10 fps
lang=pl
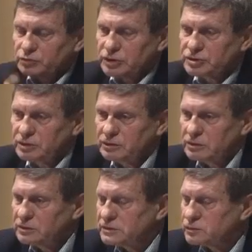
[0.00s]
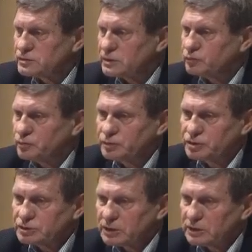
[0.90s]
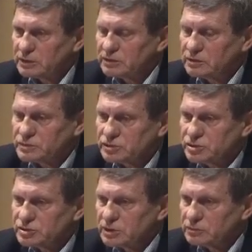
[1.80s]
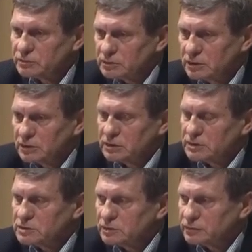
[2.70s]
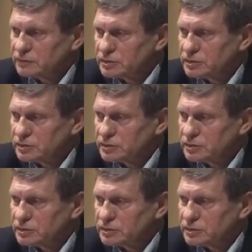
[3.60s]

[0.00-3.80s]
żeby odbyła się dyskusja publiczna nad tym, co się działo z